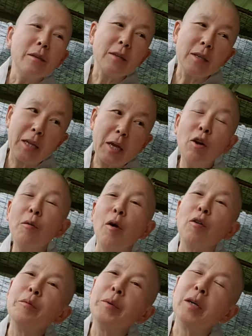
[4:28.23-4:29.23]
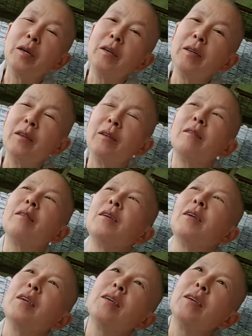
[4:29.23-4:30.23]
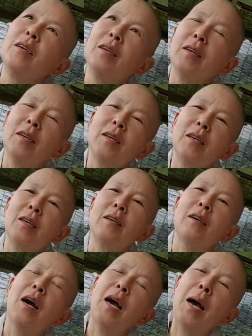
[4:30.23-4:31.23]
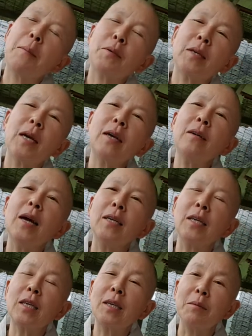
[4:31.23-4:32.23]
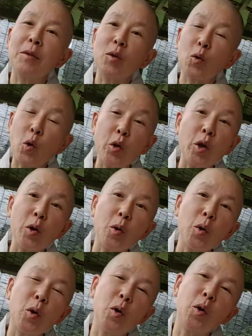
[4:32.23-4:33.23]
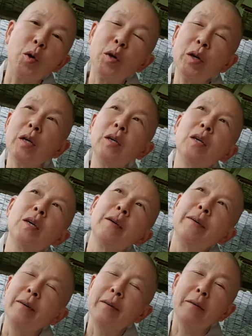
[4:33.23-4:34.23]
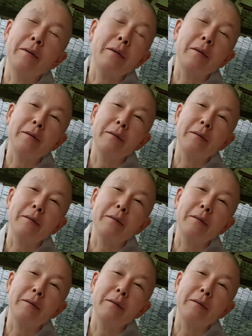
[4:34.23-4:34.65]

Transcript: 이제 내려 먹으면 예, 압착을 안 시키면요 고열로 어,